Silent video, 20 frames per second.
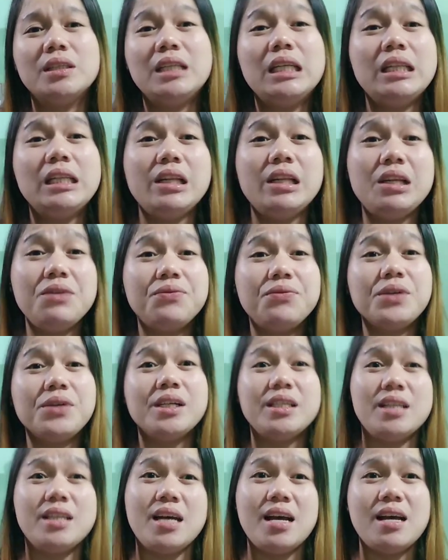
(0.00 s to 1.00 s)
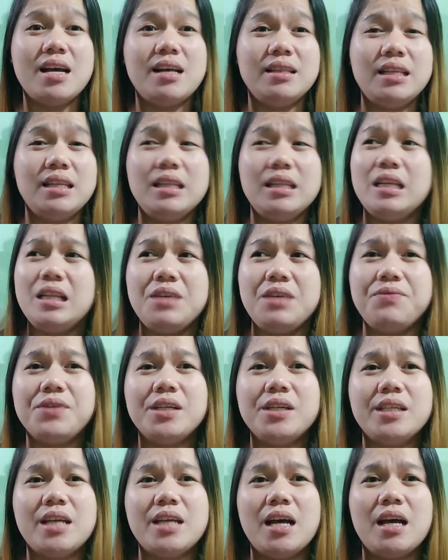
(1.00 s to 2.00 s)
diniliver niya,
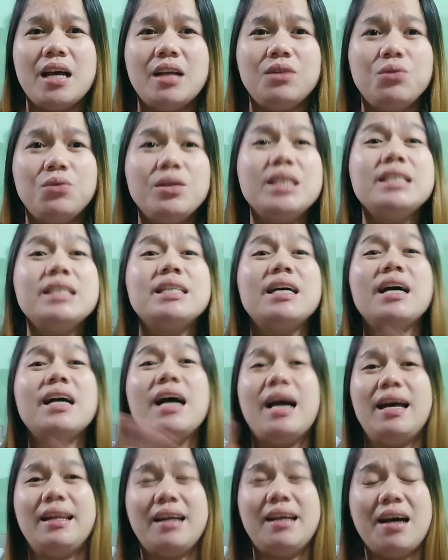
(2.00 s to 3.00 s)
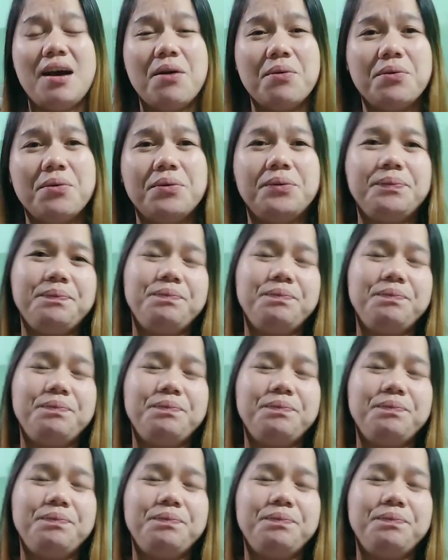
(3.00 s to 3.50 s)
diniliver niya nung isang araw.